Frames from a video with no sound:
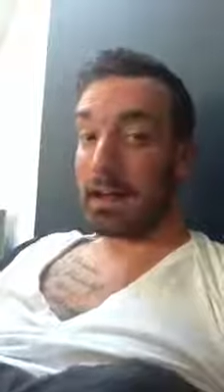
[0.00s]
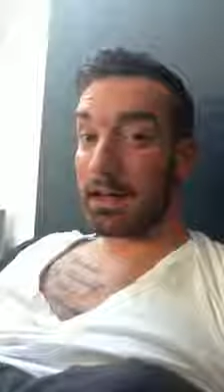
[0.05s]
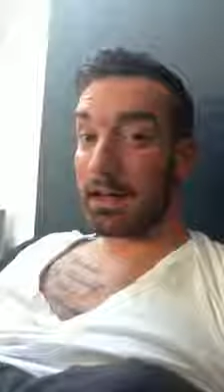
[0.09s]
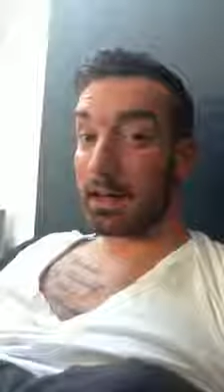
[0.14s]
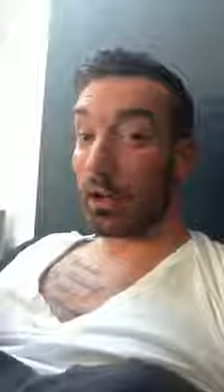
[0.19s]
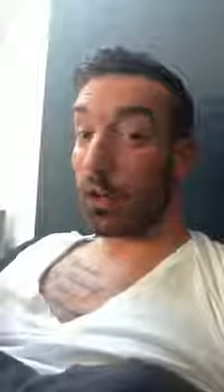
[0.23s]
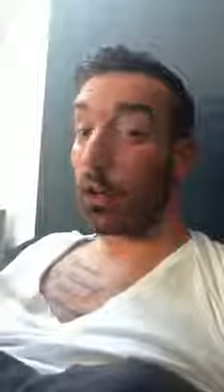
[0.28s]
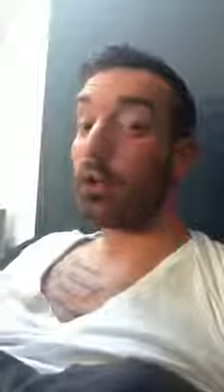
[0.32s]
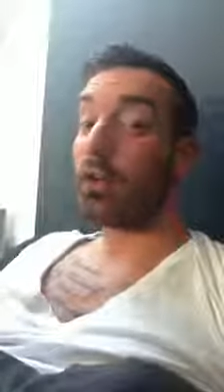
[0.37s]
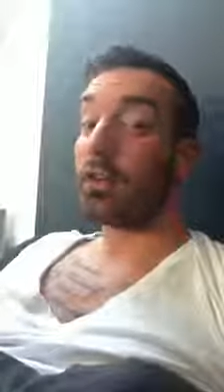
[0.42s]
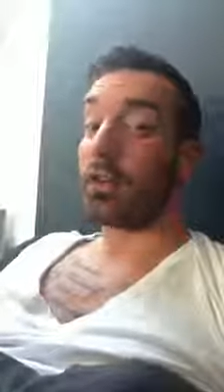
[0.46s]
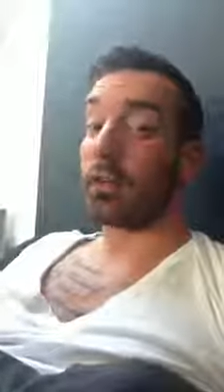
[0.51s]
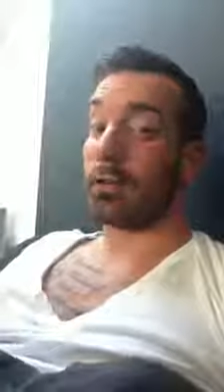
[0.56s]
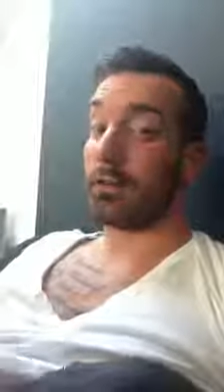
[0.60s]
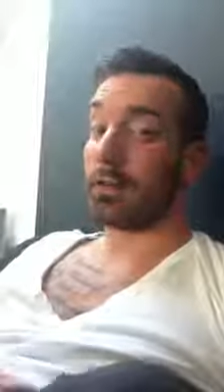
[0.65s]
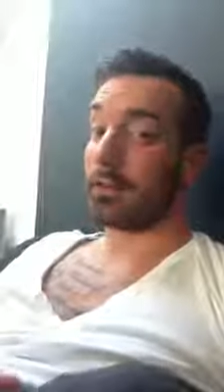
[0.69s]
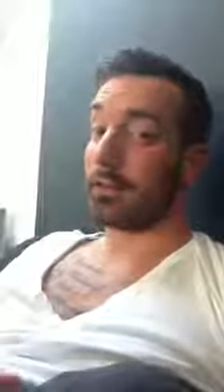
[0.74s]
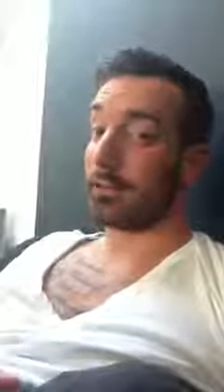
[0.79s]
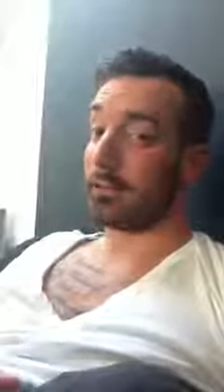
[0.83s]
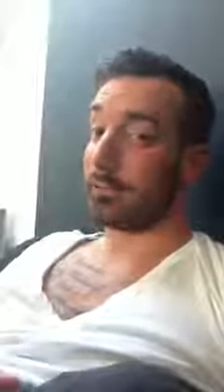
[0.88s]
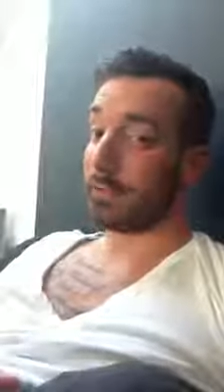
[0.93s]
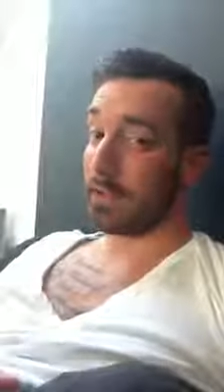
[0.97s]
Grund
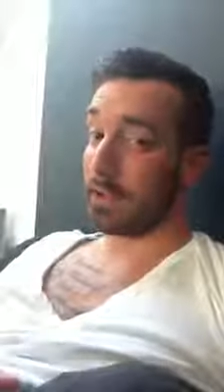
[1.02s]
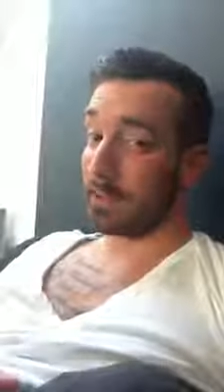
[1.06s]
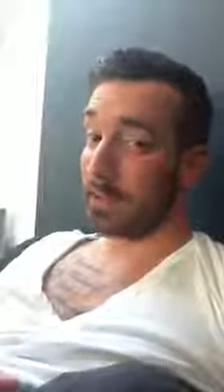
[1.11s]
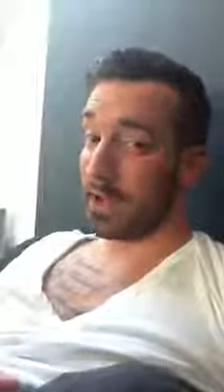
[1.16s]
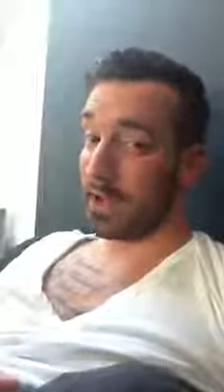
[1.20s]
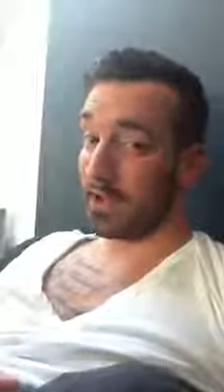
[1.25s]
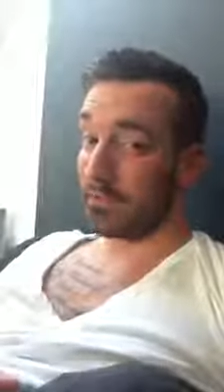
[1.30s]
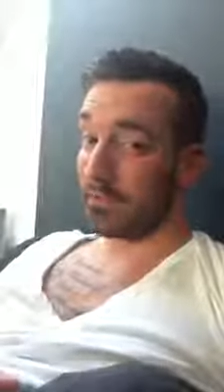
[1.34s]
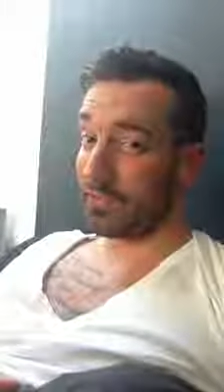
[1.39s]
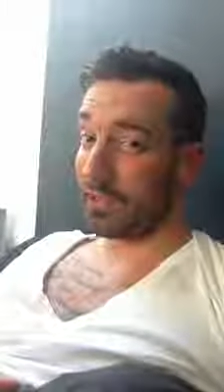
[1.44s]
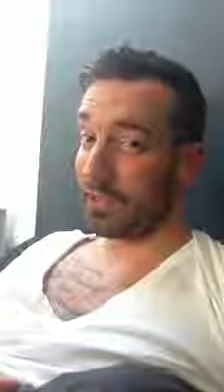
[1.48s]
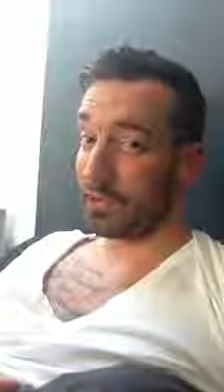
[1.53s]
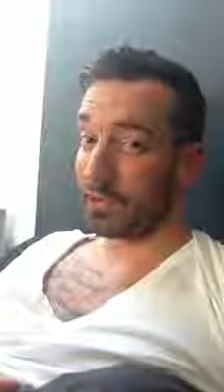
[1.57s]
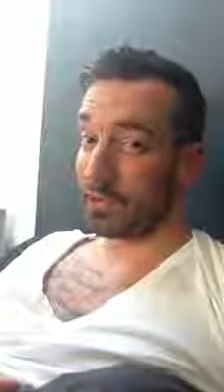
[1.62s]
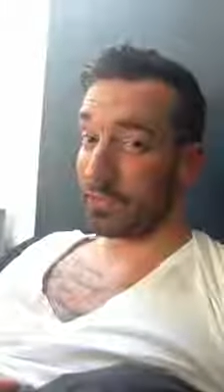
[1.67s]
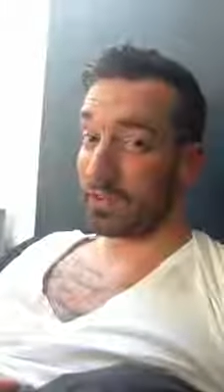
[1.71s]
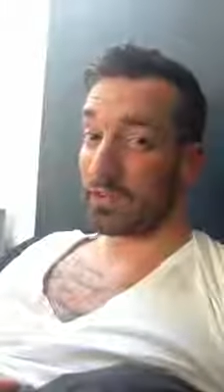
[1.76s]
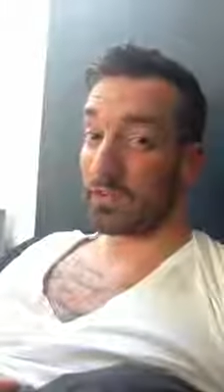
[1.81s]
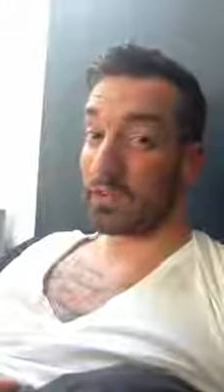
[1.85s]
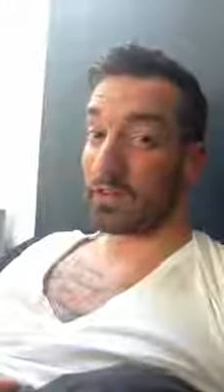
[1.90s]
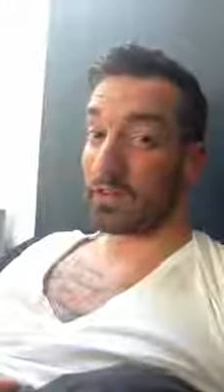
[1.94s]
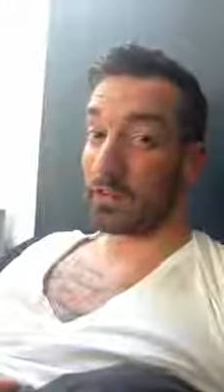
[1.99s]
dieses wunderbaren Videos,
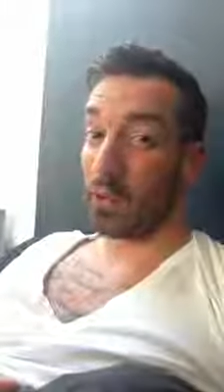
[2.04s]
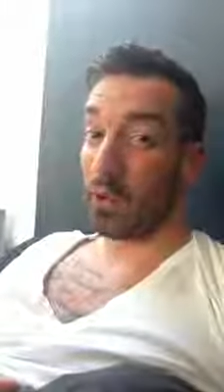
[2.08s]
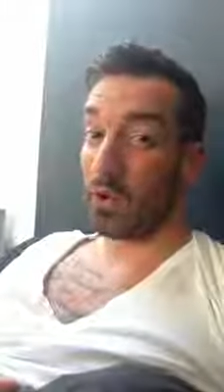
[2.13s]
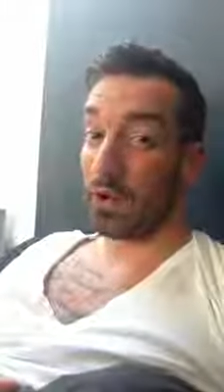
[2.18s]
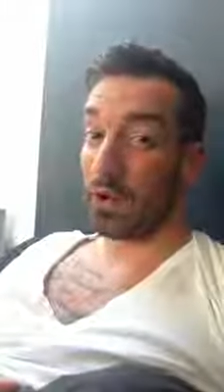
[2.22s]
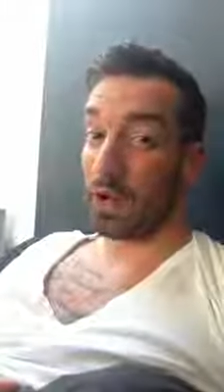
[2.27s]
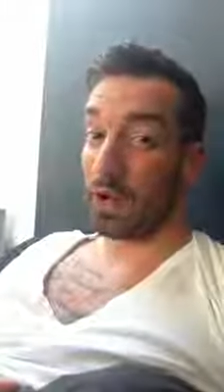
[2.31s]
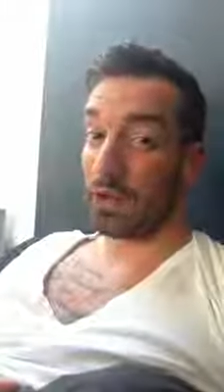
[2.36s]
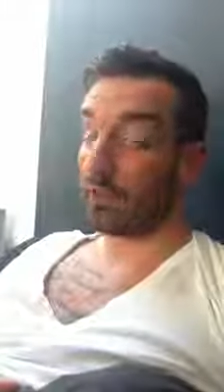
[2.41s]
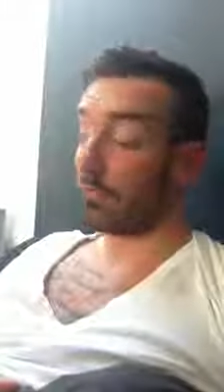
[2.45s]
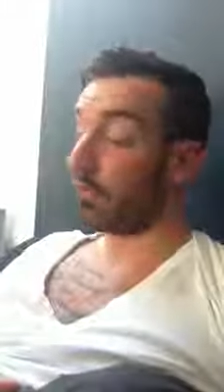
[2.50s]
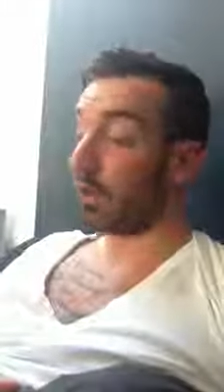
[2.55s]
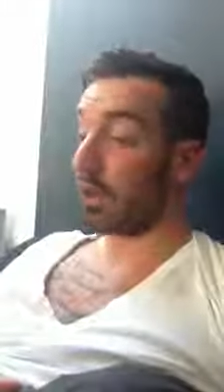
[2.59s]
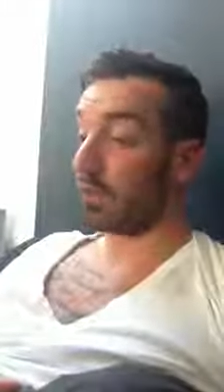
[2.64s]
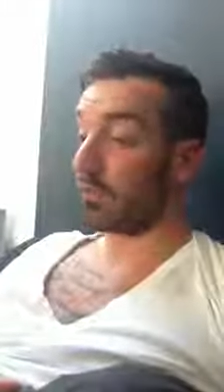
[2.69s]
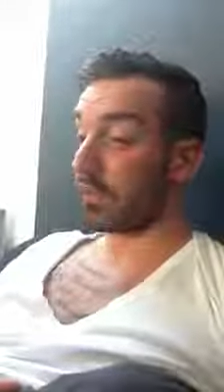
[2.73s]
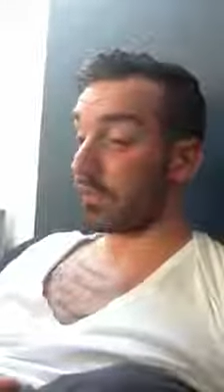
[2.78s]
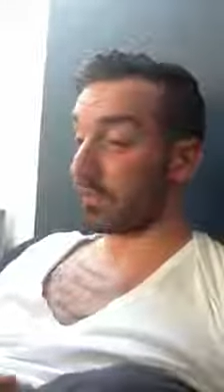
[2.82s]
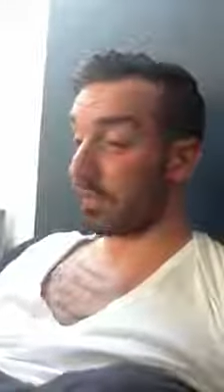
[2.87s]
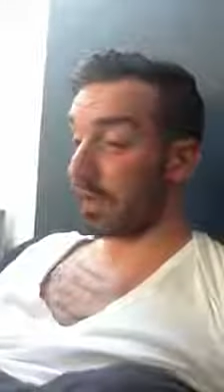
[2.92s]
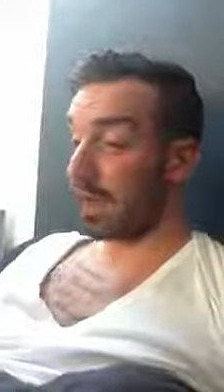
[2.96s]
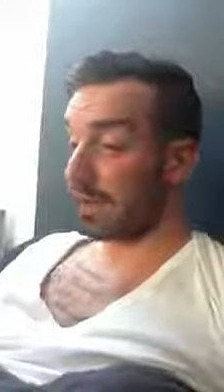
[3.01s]
was ich jetzt hochlade. Völlig
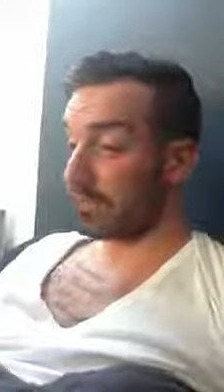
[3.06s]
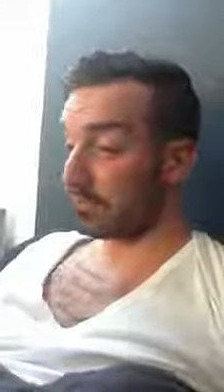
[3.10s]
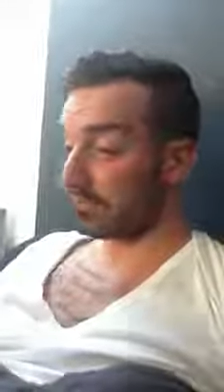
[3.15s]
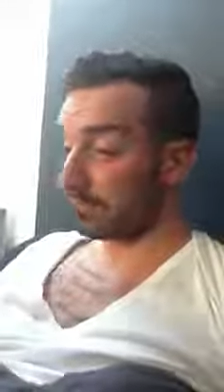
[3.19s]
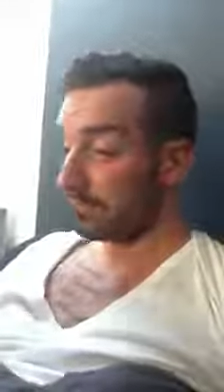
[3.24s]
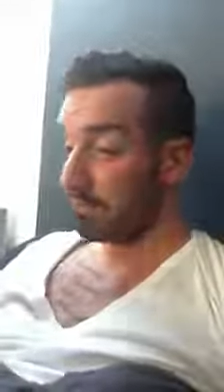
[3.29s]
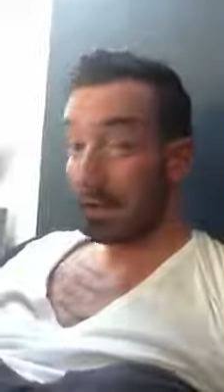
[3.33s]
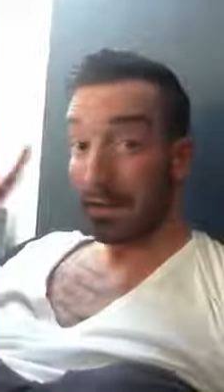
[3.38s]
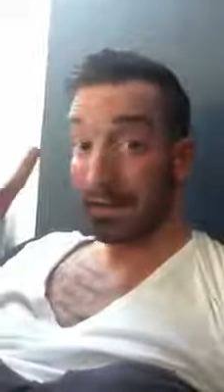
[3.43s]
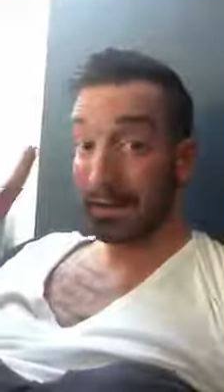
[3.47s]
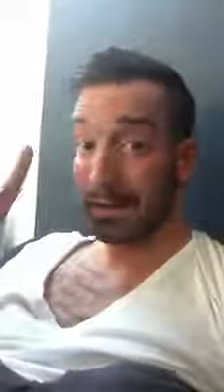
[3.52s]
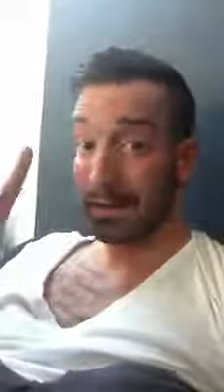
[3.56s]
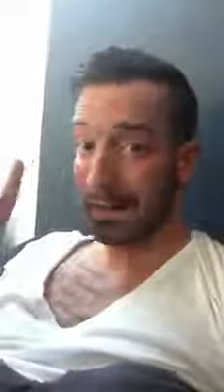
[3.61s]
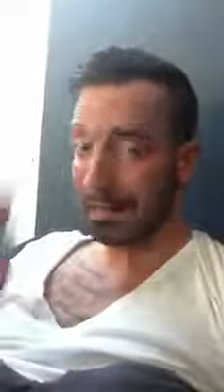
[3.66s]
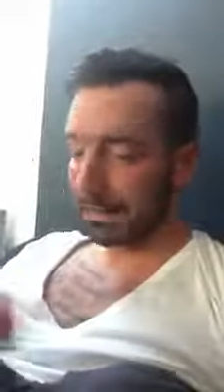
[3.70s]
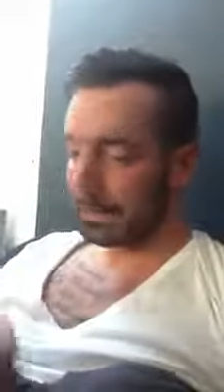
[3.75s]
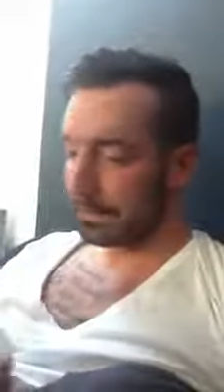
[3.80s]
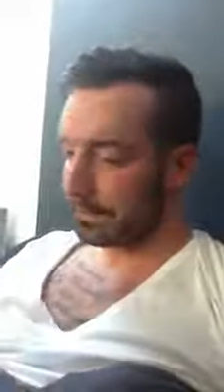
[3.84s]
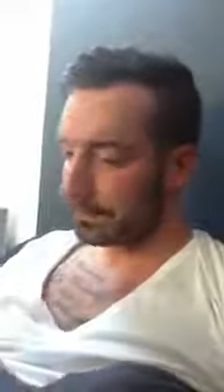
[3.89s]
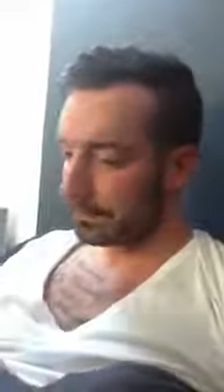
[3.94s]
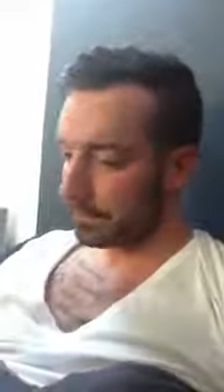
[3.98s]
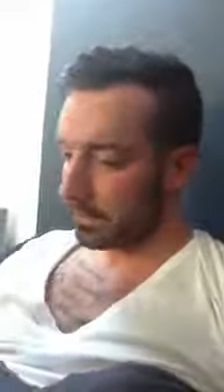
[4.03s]
verschlafen.
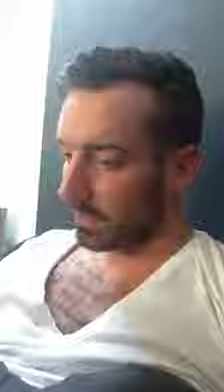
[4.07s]
Nein.